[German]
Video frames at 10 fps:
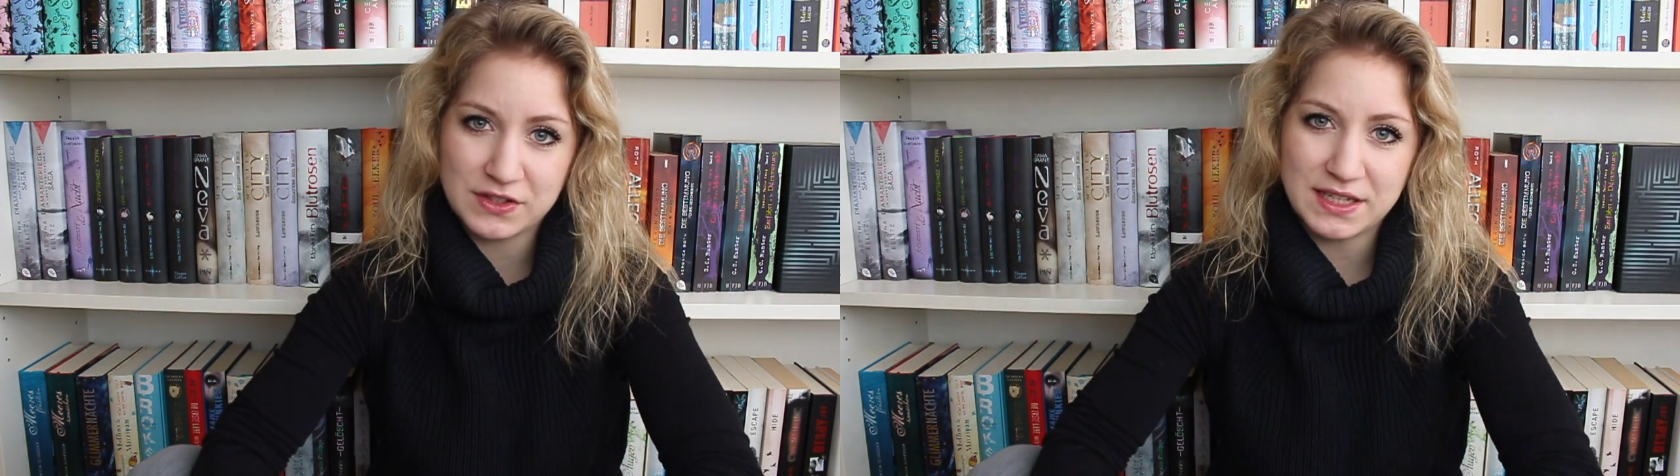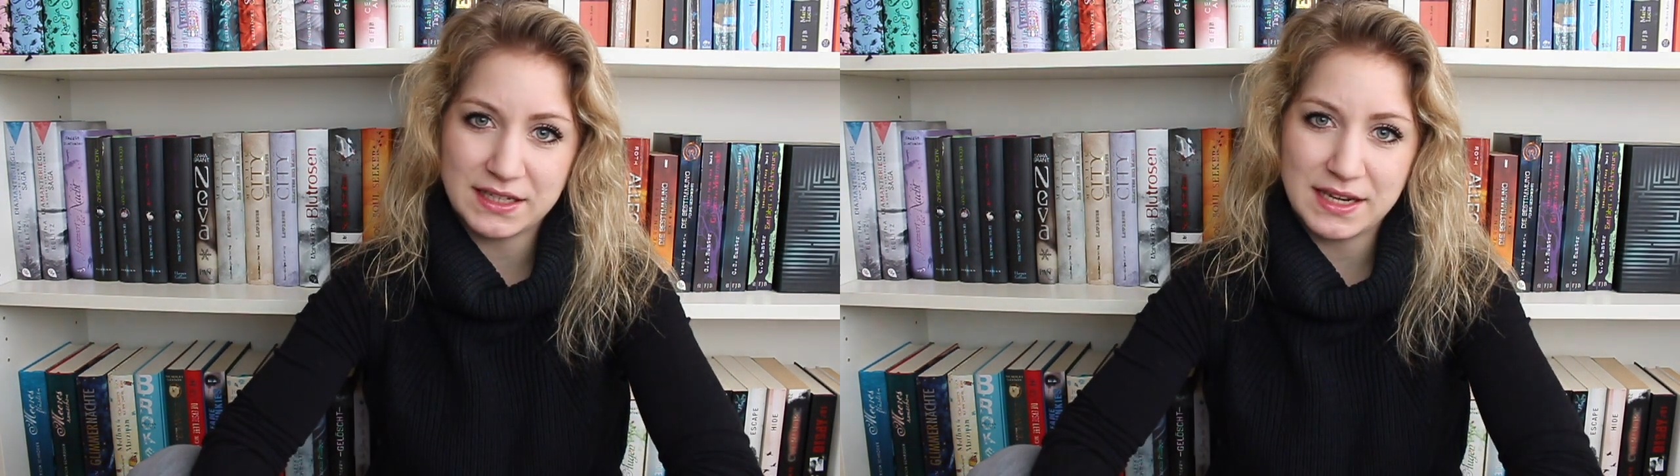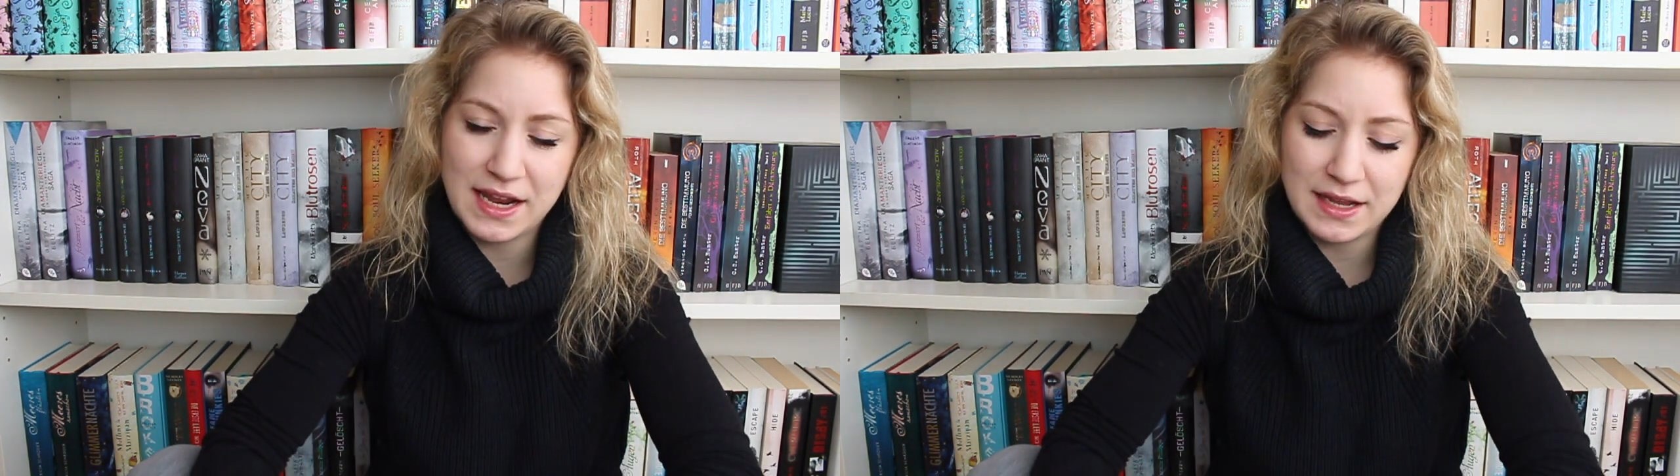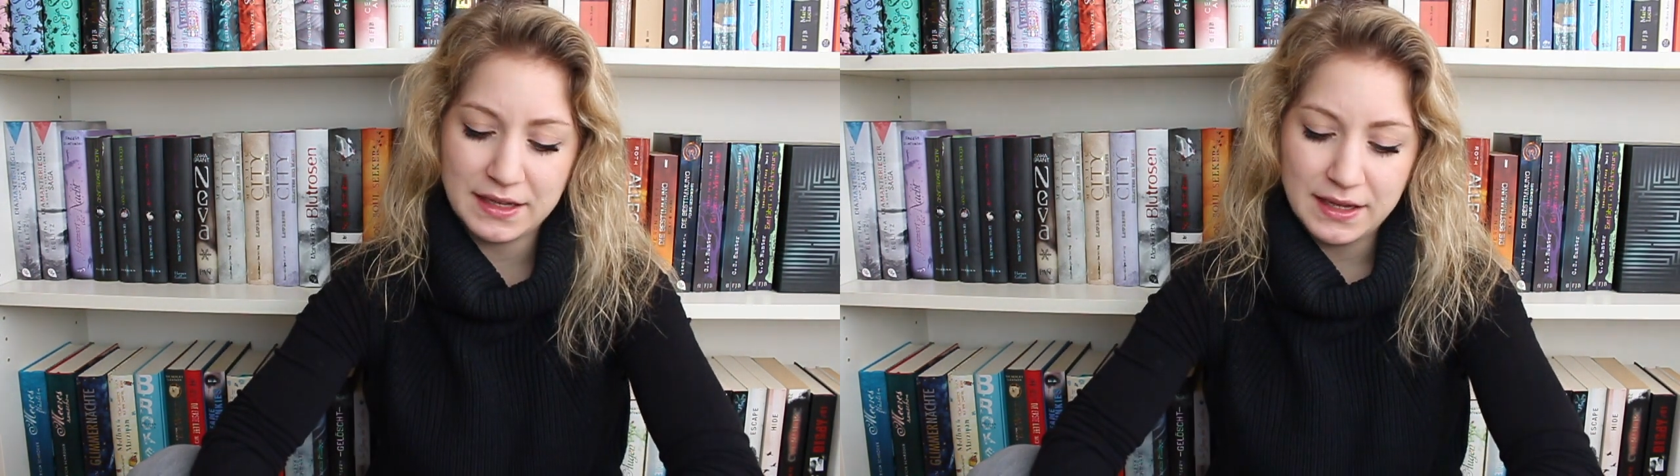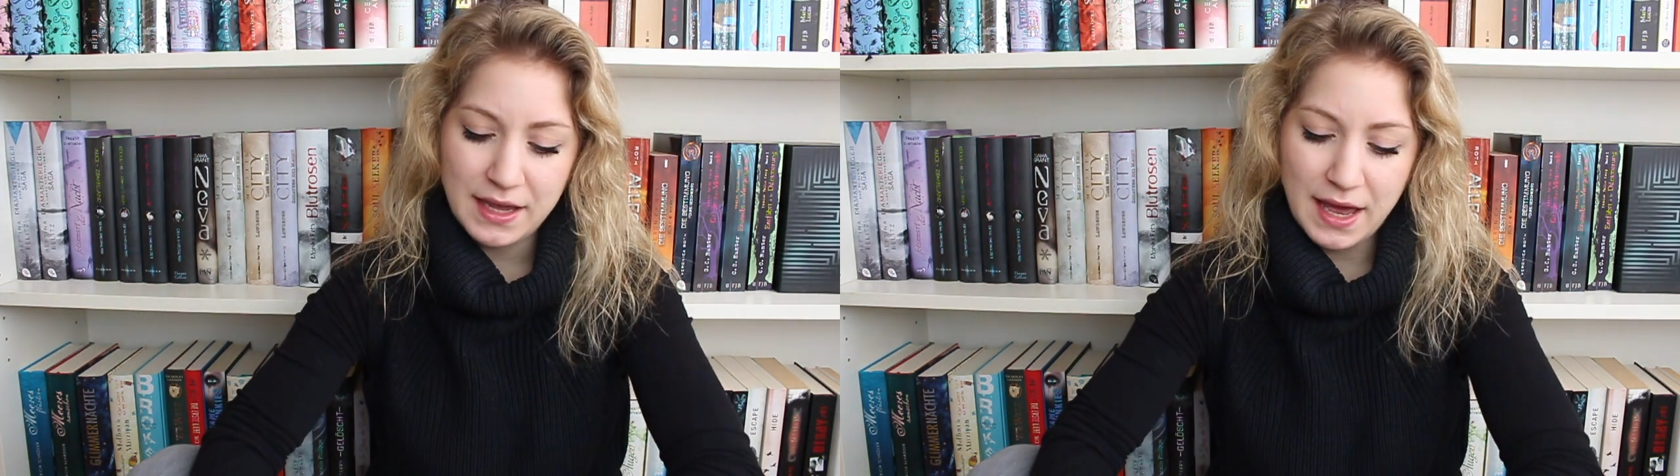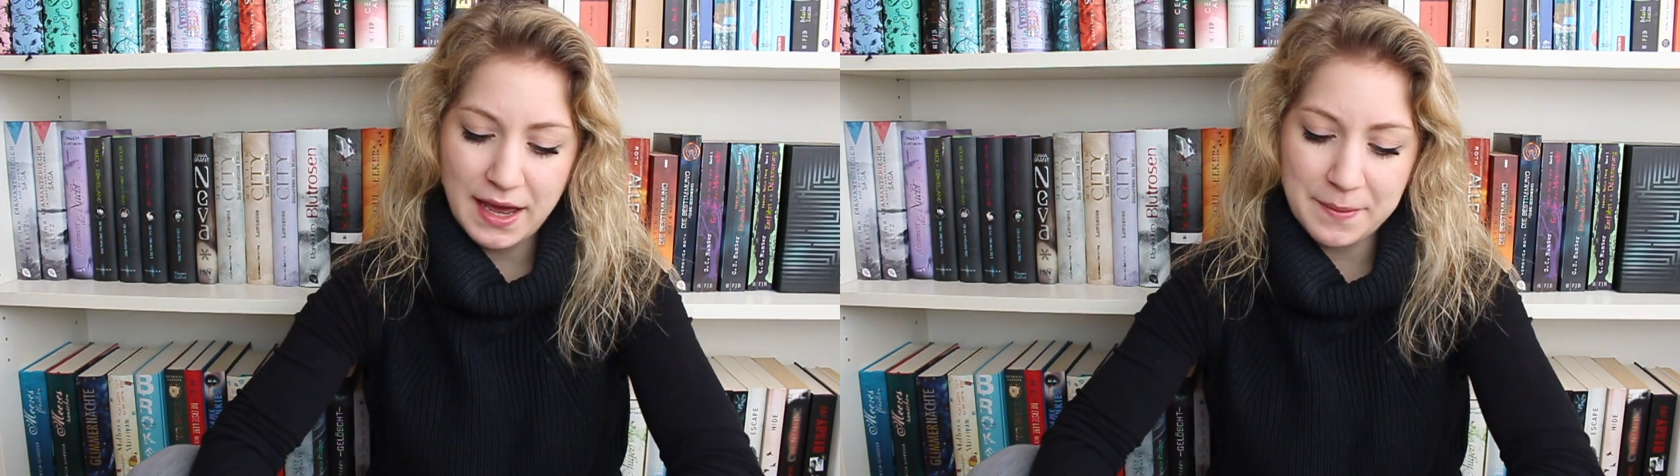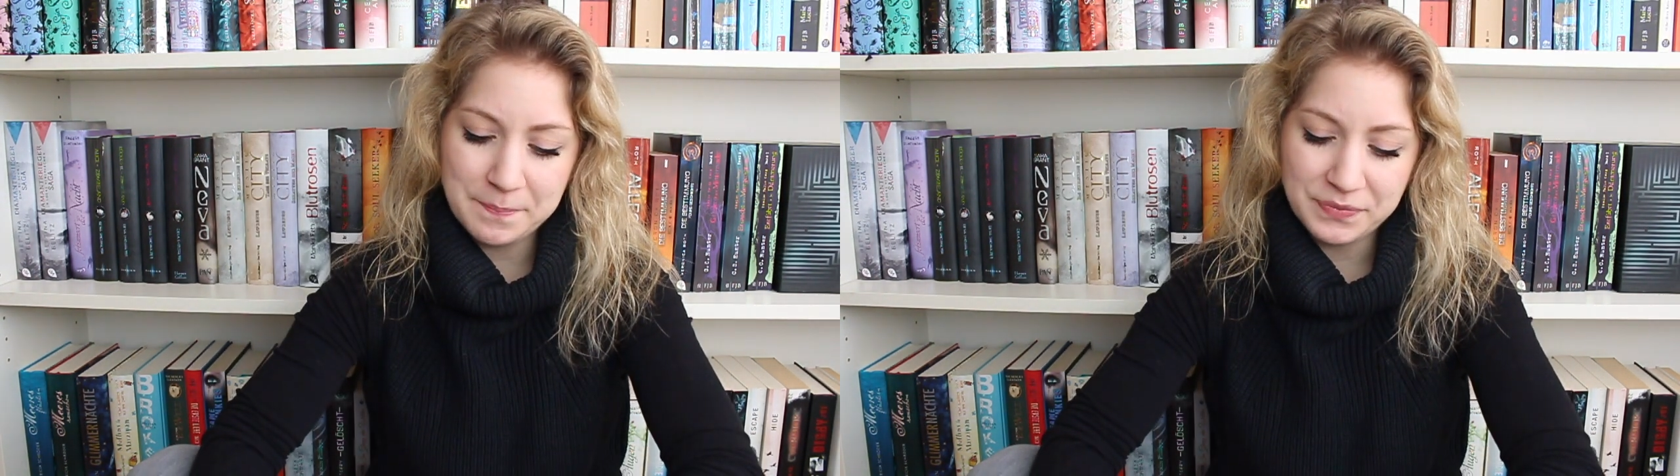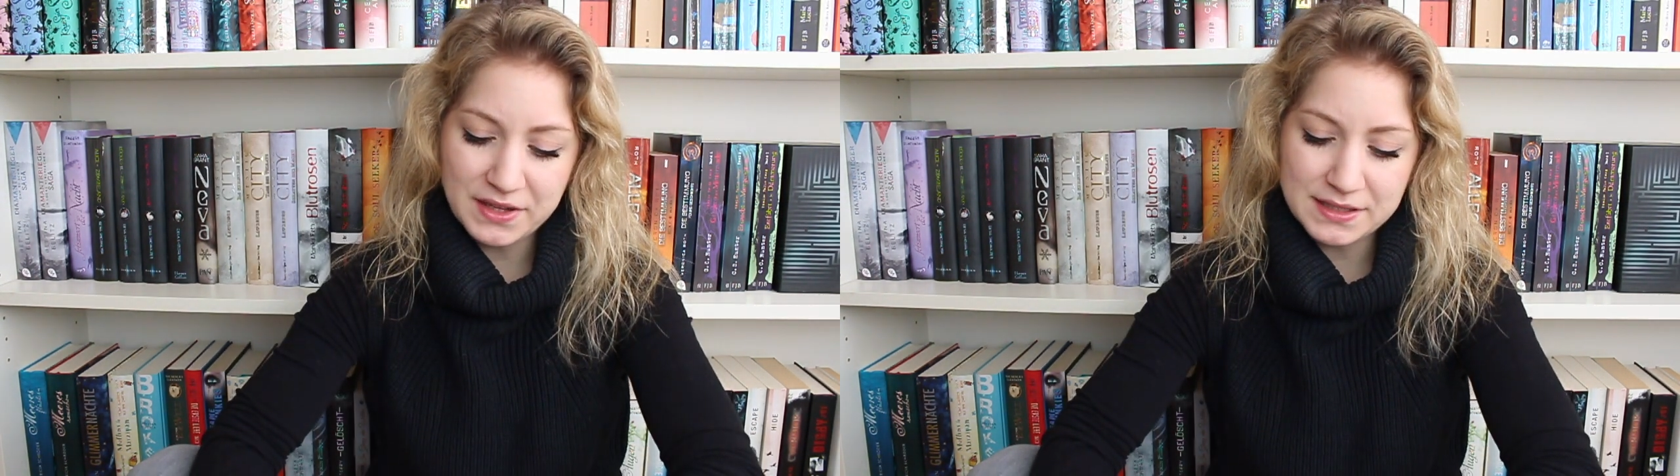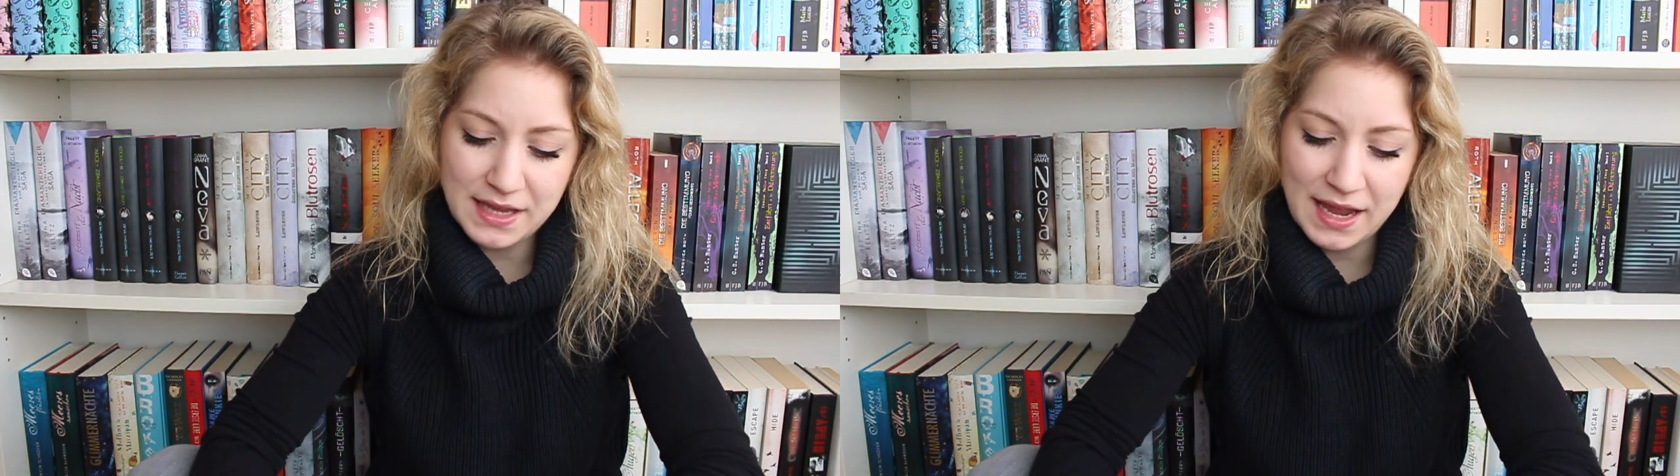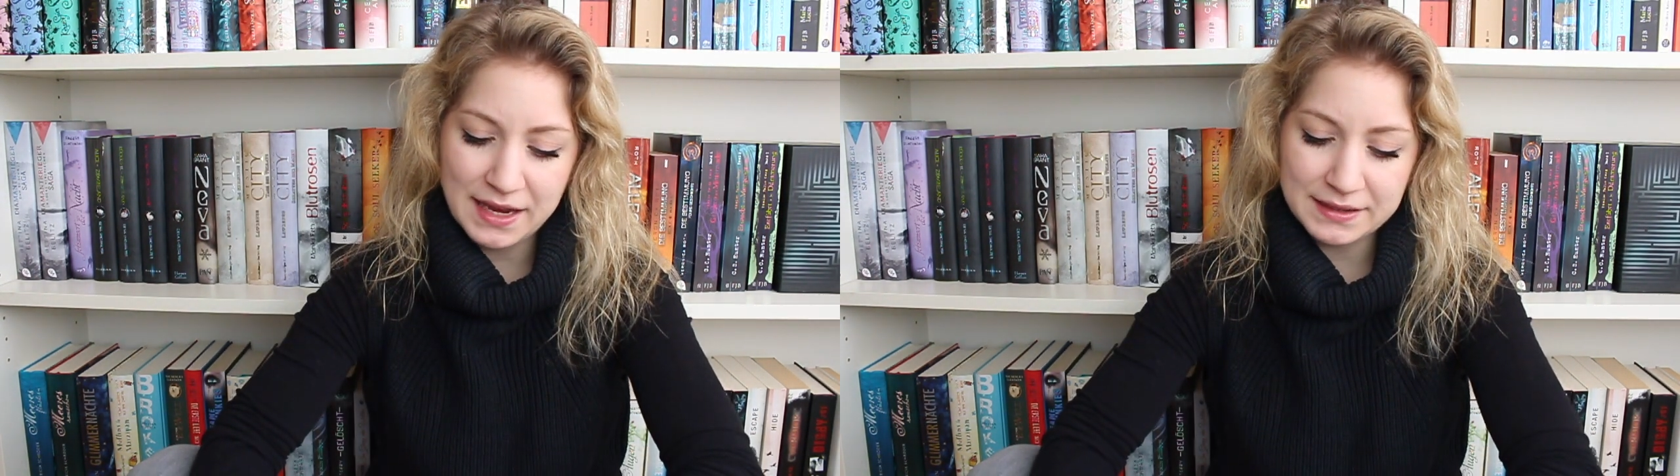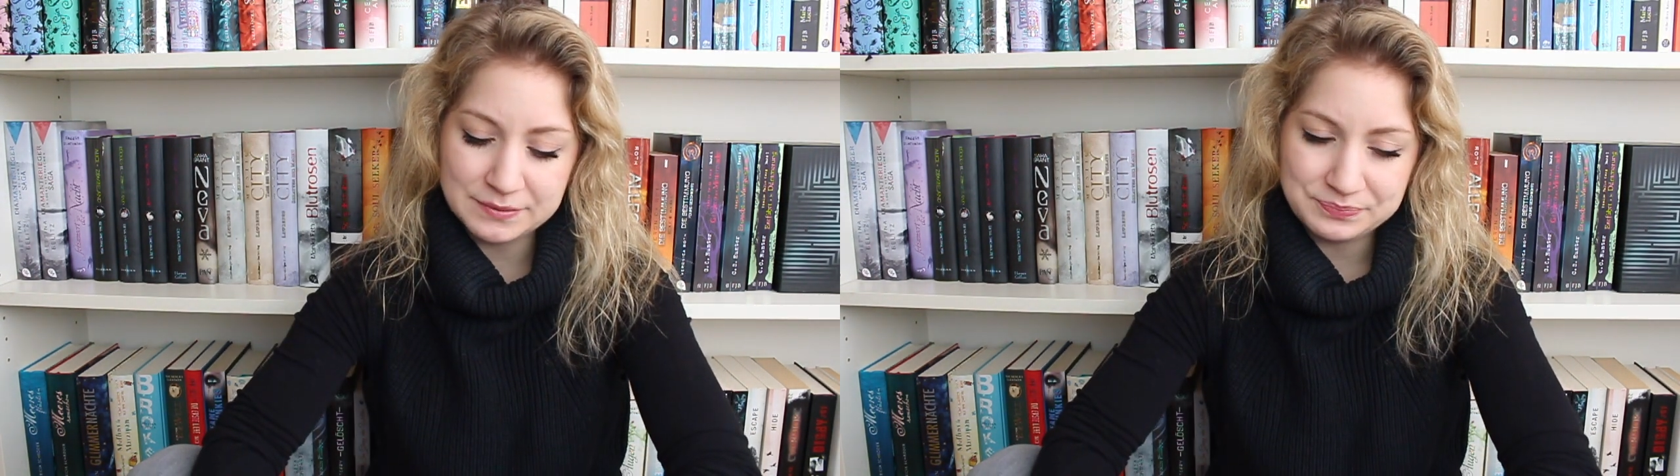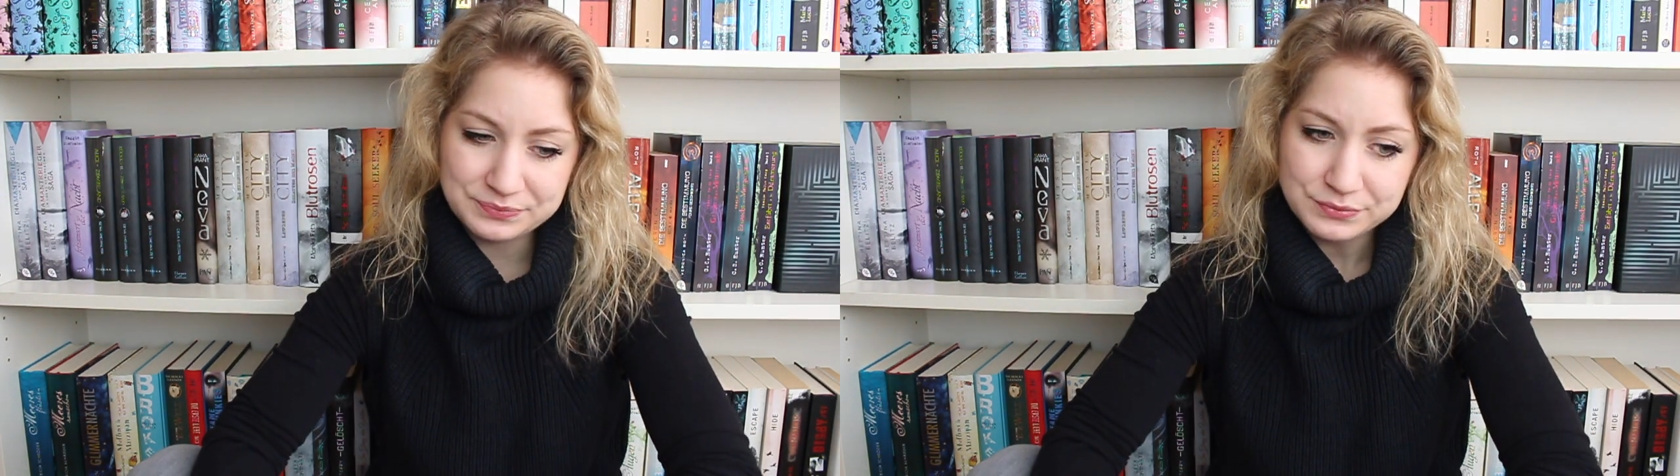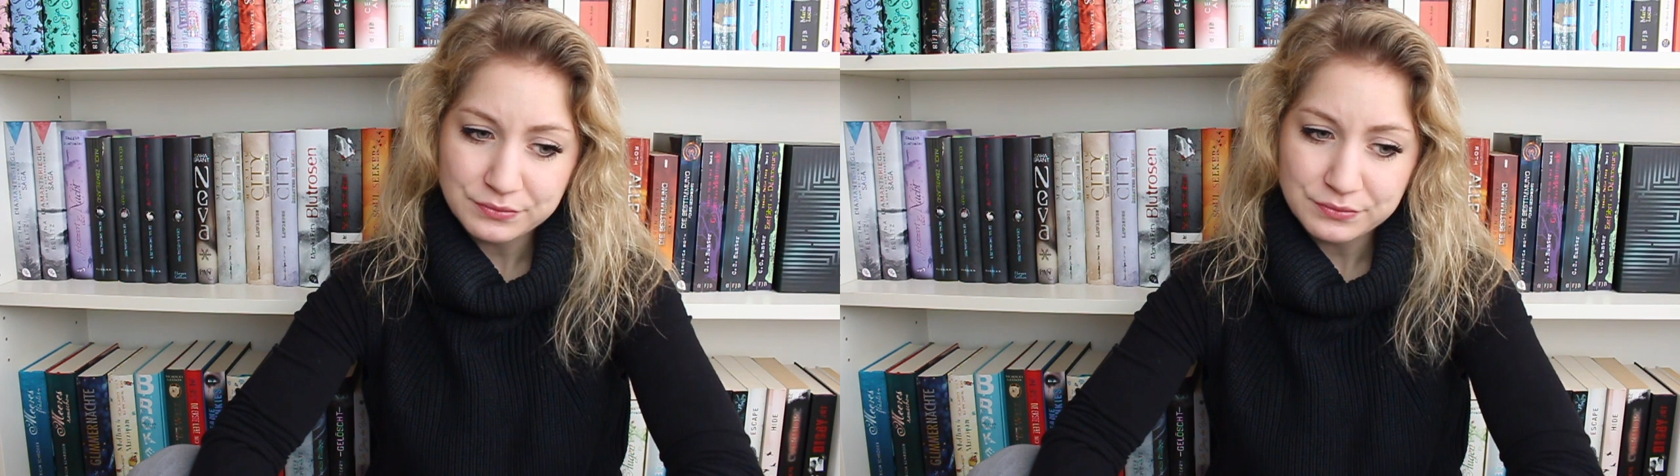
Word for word: Sydney ähm, ist ein